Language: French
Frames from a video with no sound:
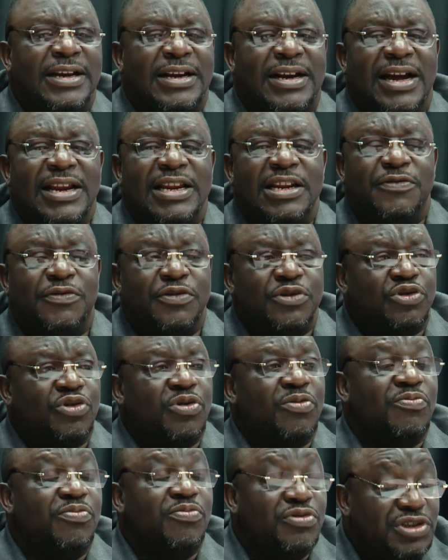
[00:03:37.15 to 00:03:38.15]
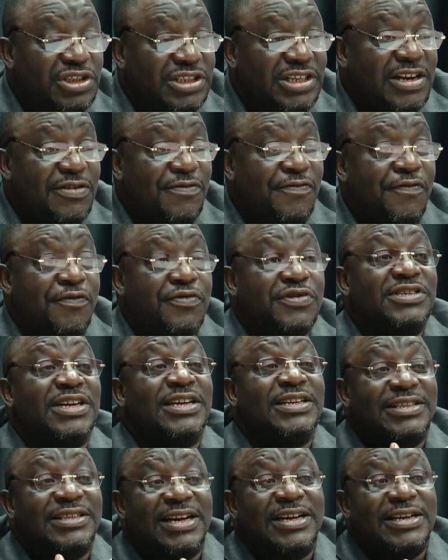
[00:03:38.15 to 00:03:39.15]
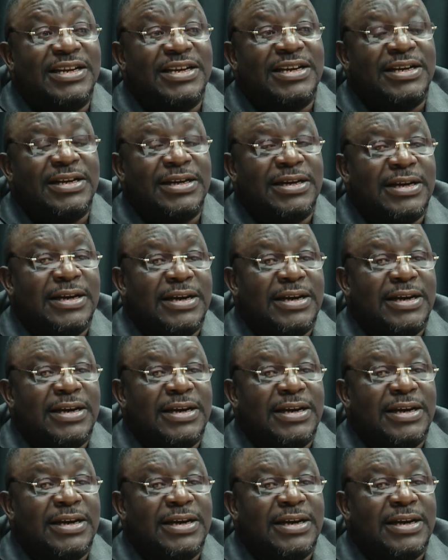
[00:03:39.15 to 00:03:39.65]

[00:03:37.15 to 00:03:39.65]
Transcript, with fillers: caniveaux sont bouchés, vous entendez.